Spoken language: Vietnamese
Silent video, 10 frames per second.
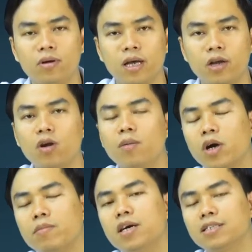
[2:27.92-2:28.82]
à, nó là một
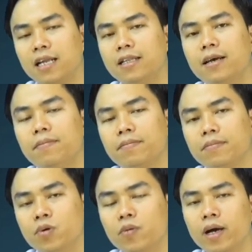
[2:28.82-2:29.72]
cái bước gián tiếp
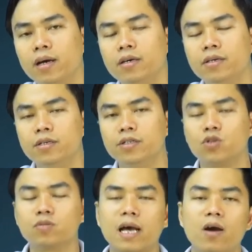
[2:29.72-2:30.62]
đúng không ạ
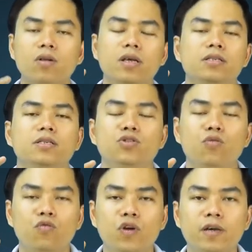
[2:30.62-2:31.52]
chúng ta có thể sử
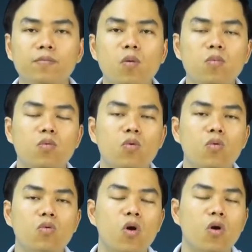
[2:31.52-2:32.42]
dụng Facebook,
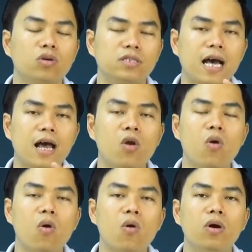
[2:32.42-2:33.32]
Google,
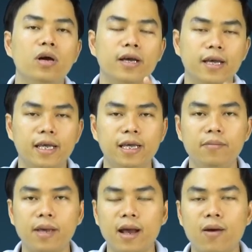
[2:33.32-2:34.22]
Zalo,
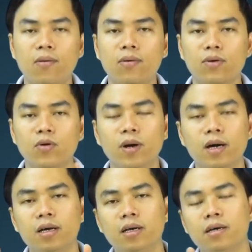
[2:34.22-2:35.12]
email đúng không
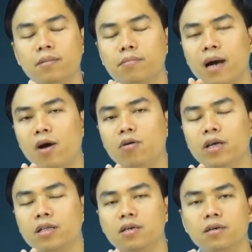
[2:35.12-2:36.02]
ạ báo
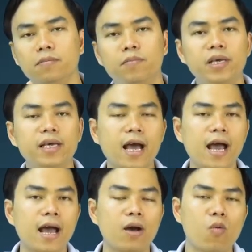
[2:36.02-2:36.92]
điện tử,
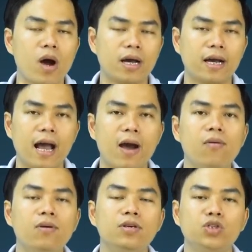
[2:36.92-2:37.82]
PR, quảng
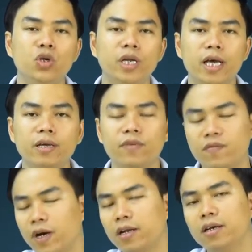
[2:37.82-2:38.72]
cáo, truyền hình
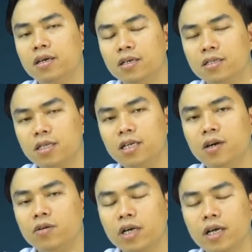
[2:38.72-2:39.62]
vân vân rất
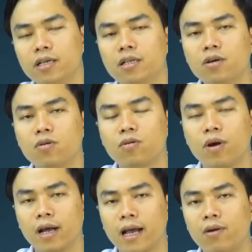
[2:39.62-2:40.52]
nhiều những cái hình thức
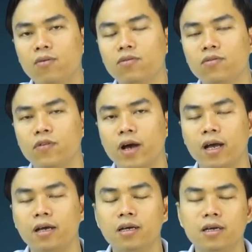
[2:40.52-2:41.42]
quảng cáo
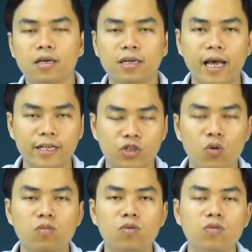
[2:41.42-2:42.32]
và đại
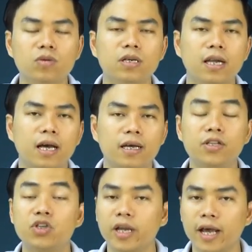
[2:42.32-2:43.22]
chúng cũng như là
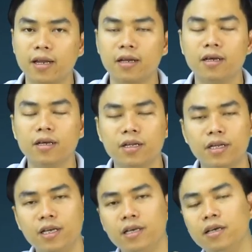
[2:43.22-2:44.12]
internet
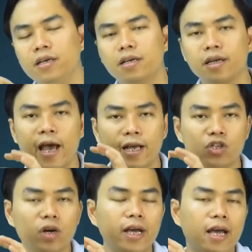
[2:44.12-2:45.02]
thì để
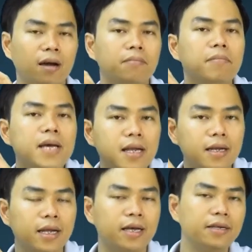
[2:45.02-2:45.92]
cho khách hàng
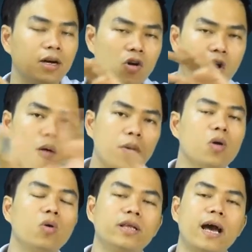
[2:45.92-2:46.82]
biết đến và có một
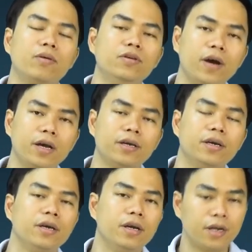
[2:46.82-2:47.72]
cái hội thảo như vậy
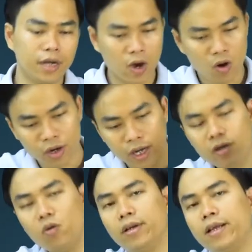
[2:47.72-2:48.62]
để họ
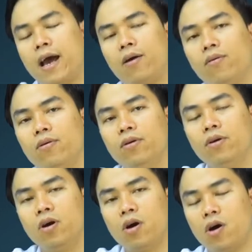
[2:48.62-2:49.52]
đến hội thảo
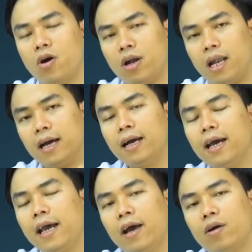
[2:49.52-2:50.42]
họ lắng
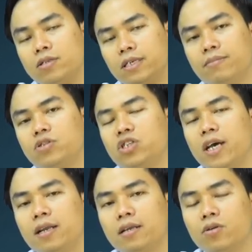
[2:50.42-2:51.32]
nghe họ xem
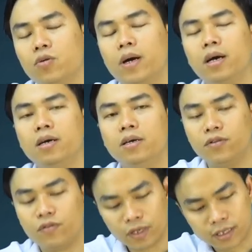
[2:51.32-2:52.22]
xét đúng không ạ
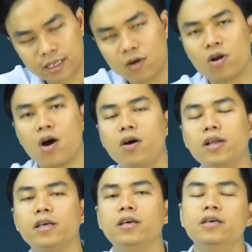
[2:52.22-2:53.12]
và sau đó
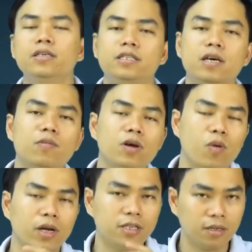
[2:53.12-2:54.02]
thì trong cái
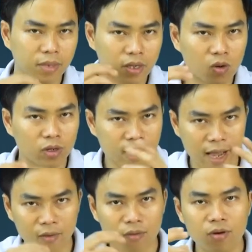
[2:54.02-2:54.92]
quá trình mình hội
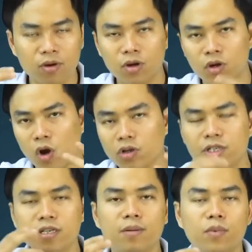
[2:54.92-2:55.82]
thảo đó
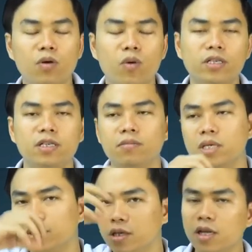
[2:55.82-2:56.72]
chính là một cái quá trình
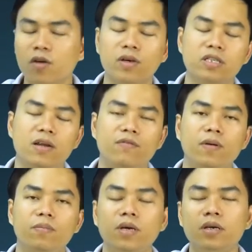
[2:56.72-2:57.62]
mình giới thiệu về sản
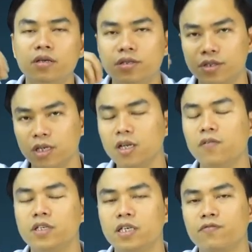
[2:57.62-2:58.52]
phẩm giới thiệu
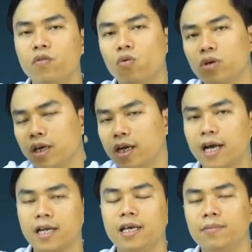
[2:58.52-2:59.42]
về dịch vụ những cái
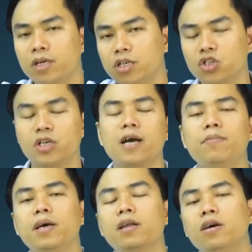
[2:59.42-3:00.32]
đặc điểm những cái sự khác
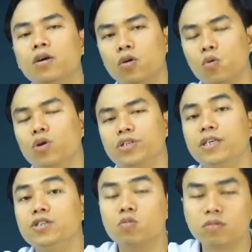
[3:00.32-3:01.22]
biệt của
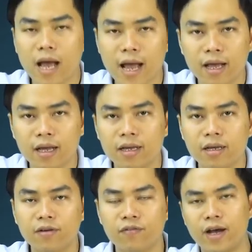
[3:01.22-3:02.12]
chính chúng ta
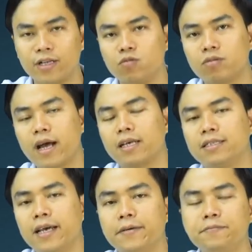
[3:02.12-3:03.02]
và chúng ta
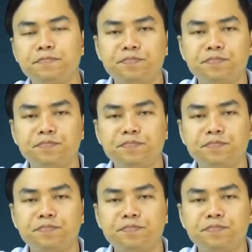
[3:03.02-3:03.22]
sẽ